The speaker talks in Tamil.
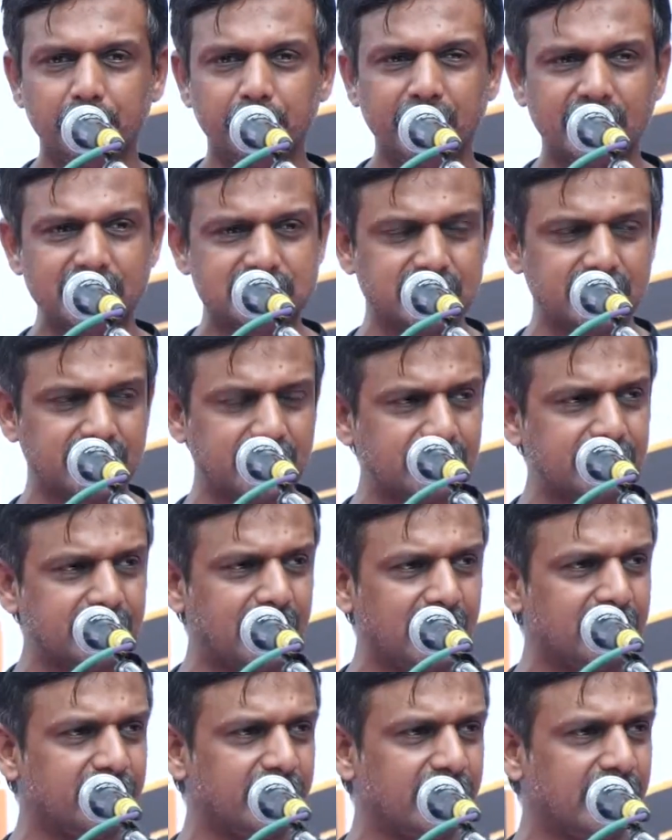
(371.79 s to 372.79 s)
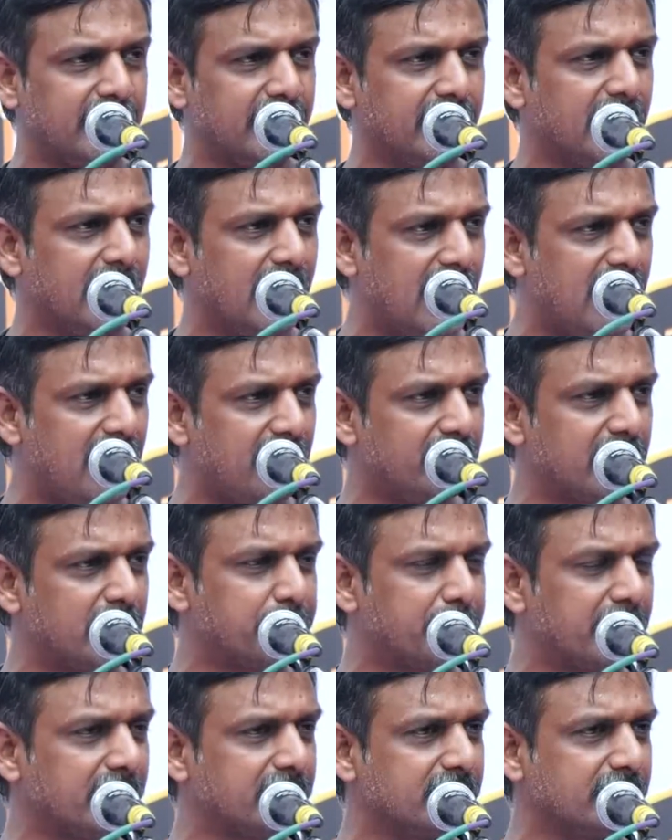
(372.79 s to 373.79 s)
மிக சிறந்த அளவிலே
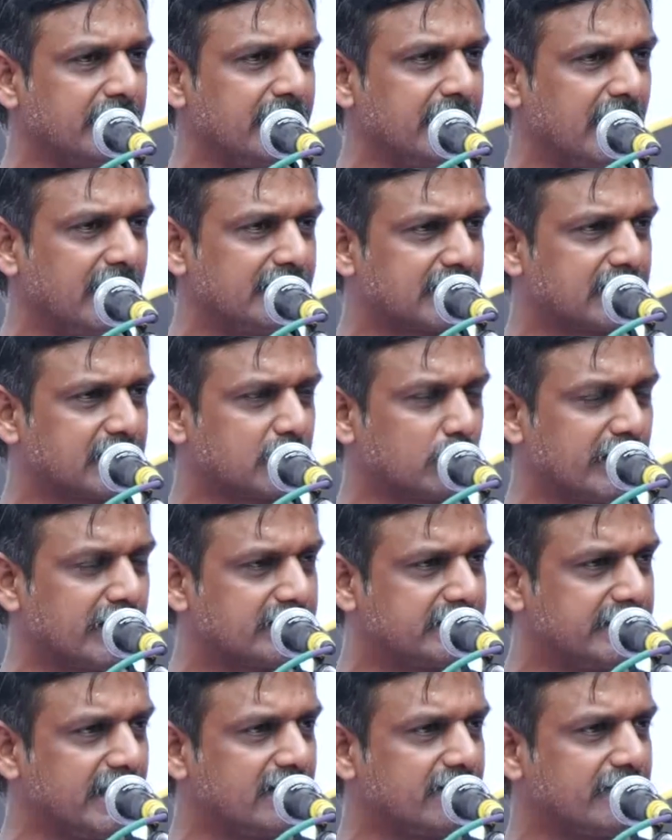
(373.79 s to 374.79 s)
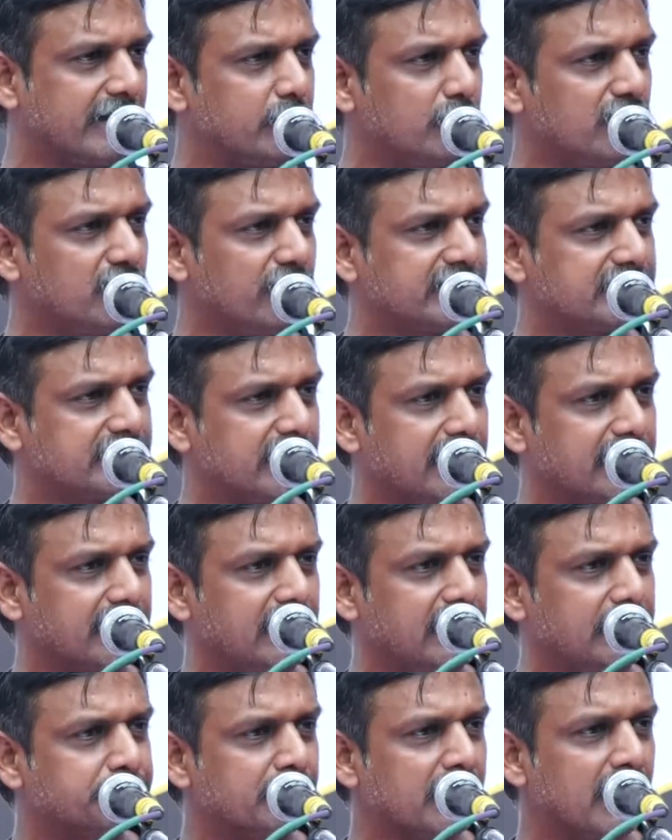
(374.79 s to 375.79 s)
ஆவணப்படுத்தி அதற்குரிய தீர்வை
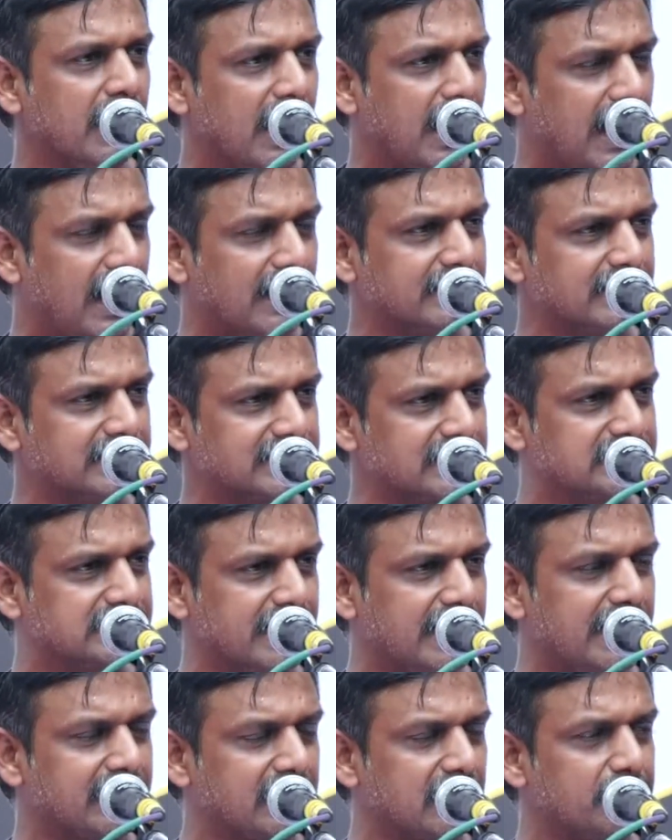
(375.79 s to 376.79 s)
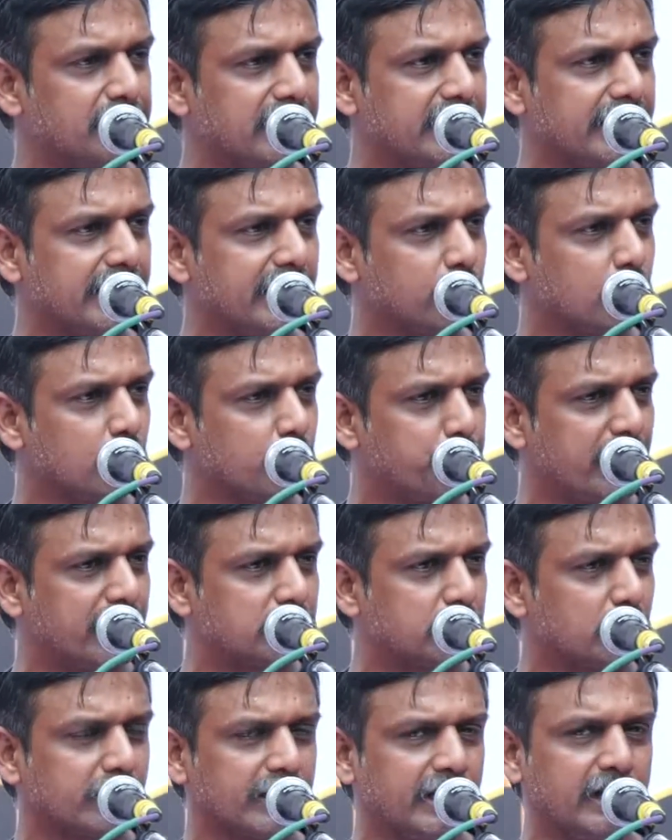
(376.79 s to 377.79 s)
முன்வைத்தார்கள் அந்த சச்சார் கமிட்டியை குப்பை
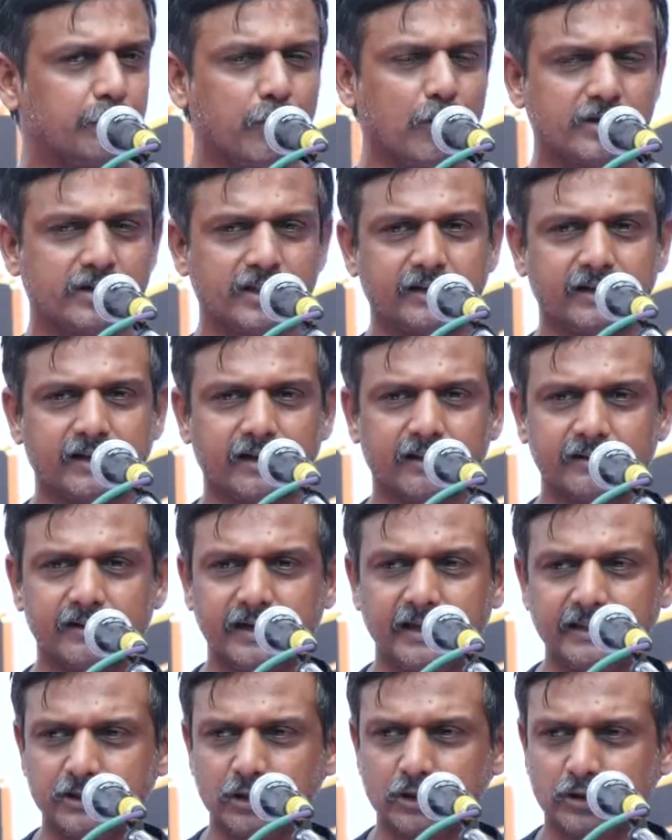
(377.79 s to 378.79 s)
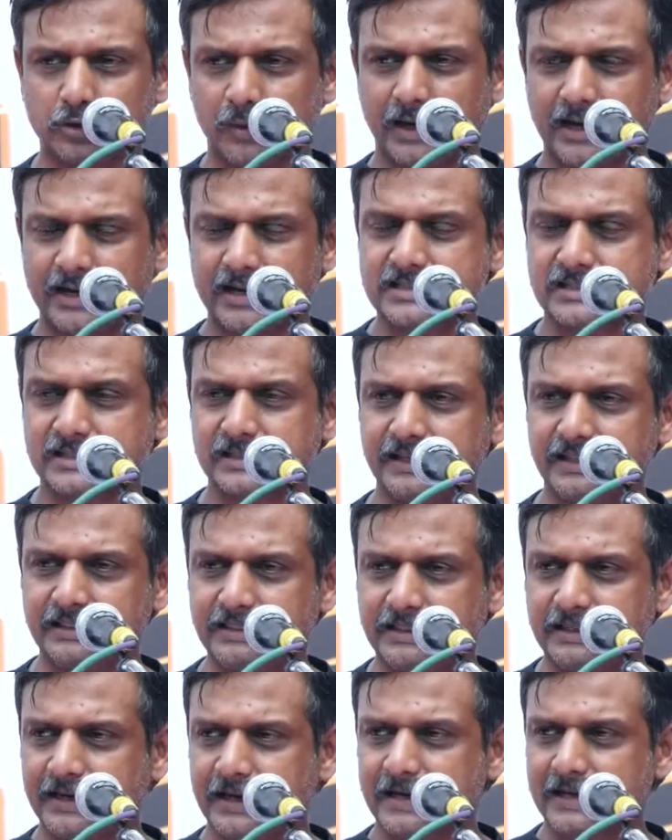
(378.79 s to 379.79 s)
தொட்டியில் போட்டிருக்கிறது இந்துத்துவ அரசு
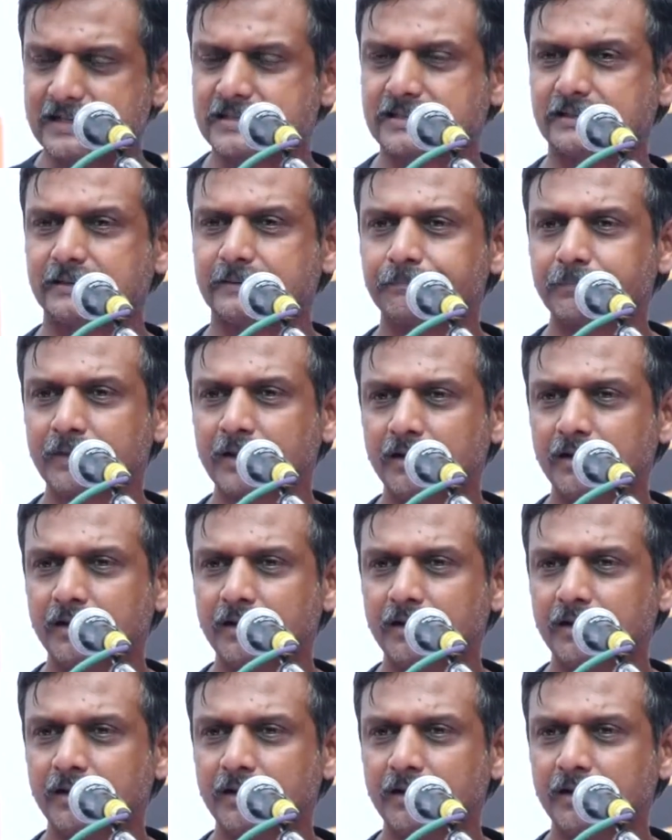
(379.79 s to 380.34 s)
இந்திய அரசு